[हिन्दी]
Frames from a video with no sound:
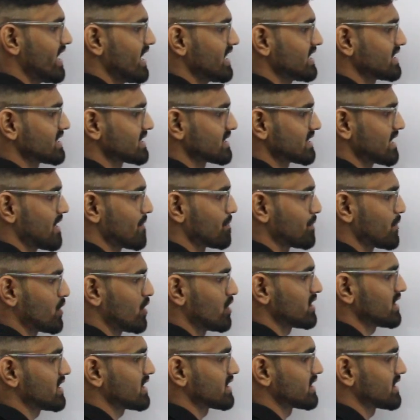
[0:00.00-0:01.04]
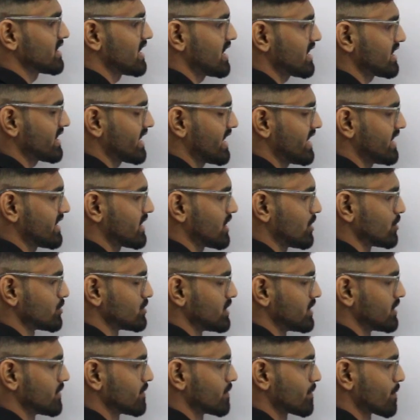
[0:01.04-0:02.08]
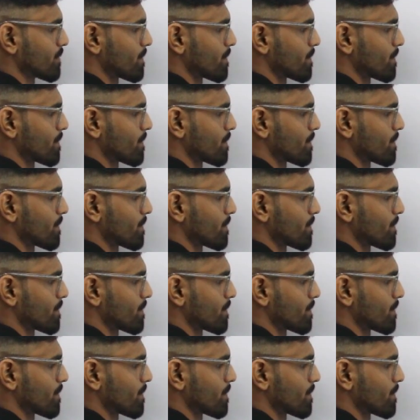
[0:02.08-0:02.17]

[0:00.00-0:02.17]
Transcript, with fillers: एक्स अपॉन कितना टेन थाउजेंड